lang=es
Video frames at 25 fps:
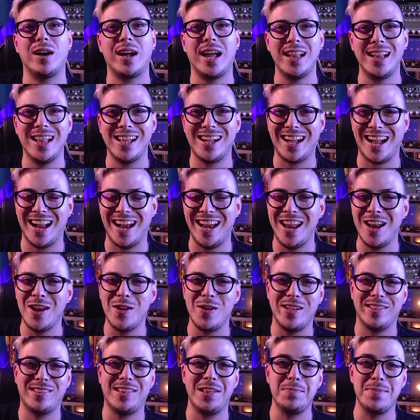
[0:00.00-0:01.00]
gente queriendo
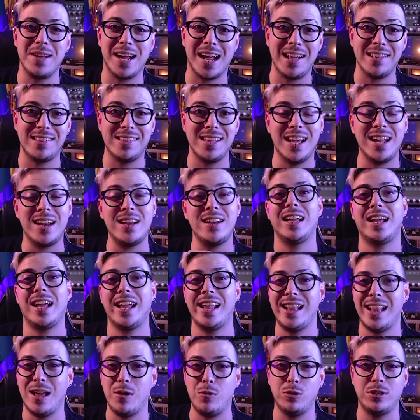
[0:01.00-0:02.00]
decirme qué hacer,
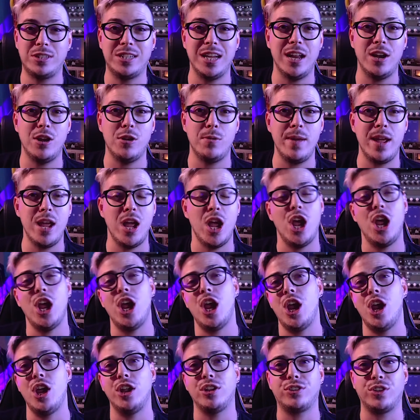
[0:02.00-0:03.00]
gente aguchándome,
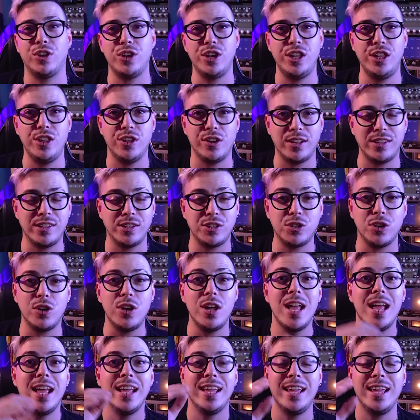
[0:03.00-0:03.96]
eh, sonido, qué sé yo.